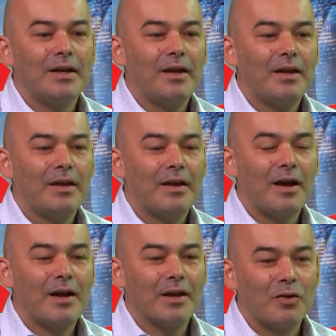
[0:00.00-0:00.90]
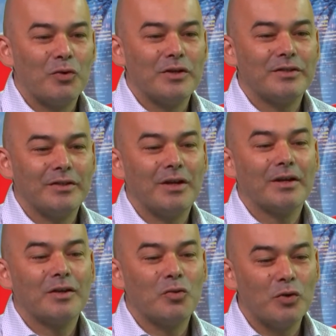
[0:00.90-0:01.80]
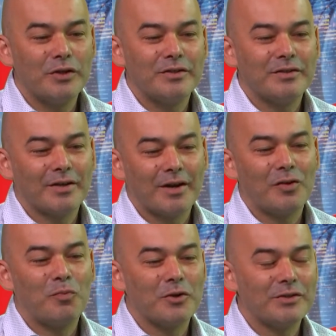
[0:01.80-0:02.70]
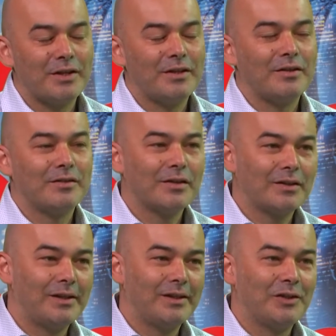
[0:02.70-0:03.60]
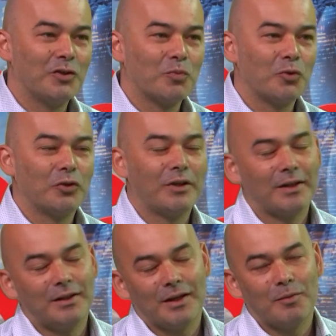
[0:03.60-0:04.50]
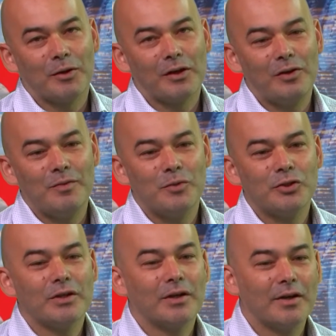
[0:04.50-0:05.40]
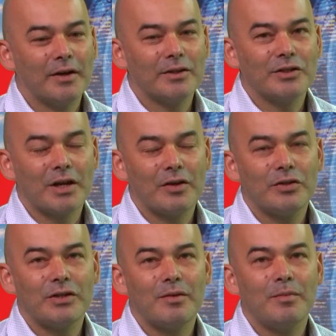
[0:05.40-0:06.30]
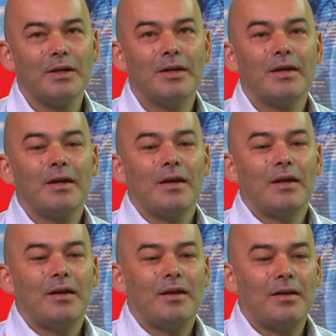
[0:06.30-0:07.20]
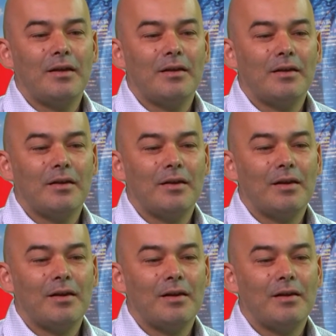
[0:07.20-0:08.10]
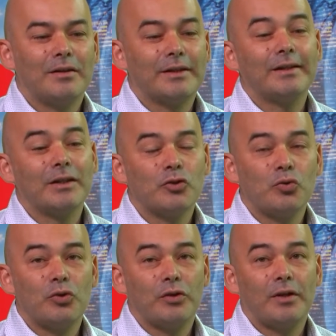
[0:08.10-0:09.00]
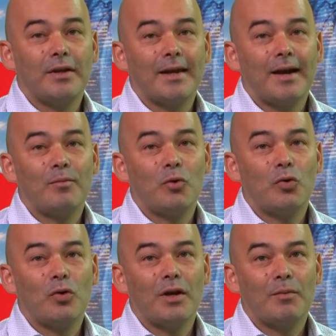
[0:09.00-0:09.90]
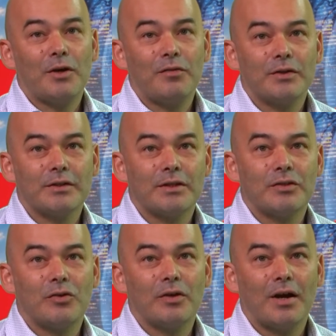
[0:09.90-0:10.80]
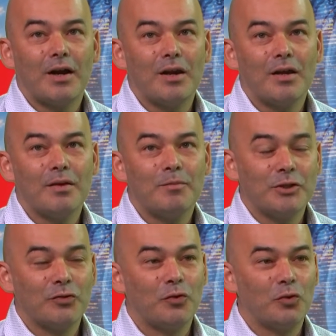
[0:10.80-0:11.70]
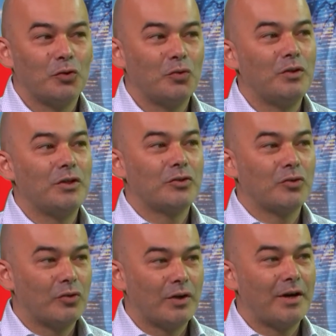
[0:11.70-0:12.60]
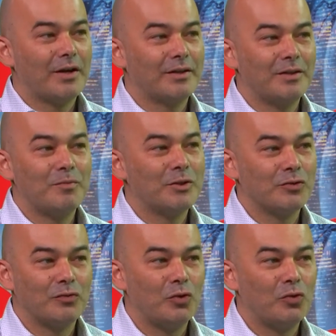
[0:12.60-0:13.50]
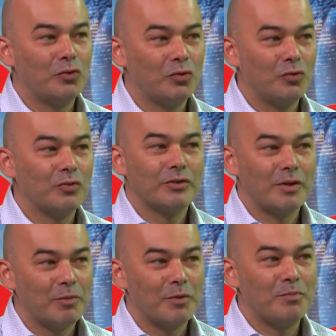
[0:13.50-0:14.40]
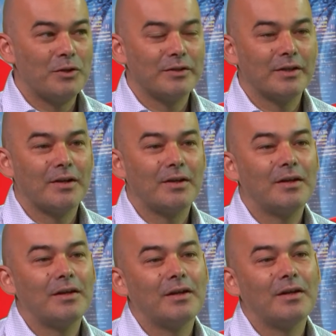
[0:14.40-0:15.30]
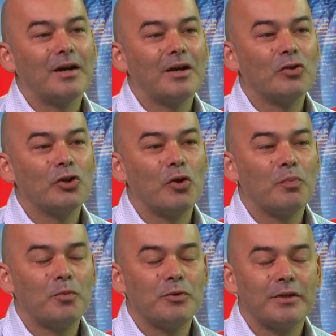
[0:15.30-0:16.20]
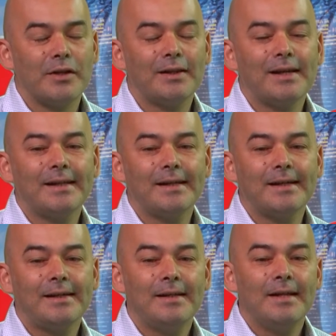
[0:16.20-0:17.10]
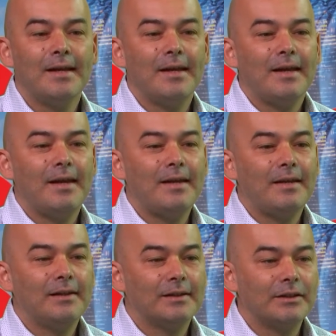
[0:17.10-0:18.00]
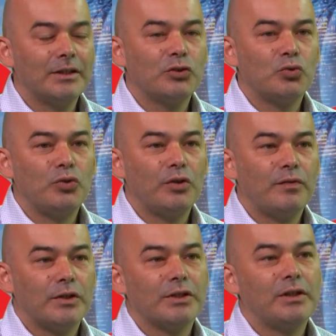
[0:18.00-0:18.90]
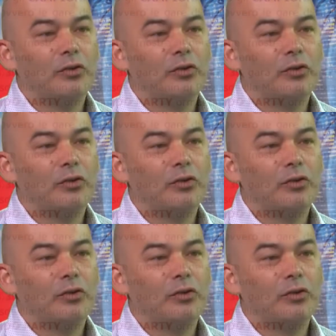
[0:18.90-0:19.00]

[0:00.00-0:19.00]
eh, anche, questi, anche, in questi saranno presenti sia atleti normodotati che paralimpici che gareggeranno assieme e il 30 giugno dedichiamo la manifestazione al mezzofondo, quindi solo gare di mezzofondo sempre in pista eh, a Codroipo, pista di atletica e il 30 giugno invece il